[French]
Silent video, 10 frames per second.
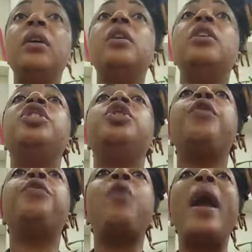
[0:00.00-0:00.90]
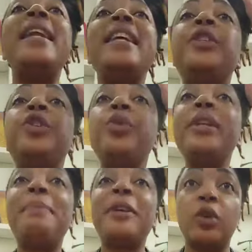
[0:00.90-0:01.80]
Je vois les yeux des
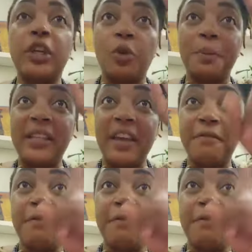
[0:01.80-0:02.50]
personnes qui t'observent.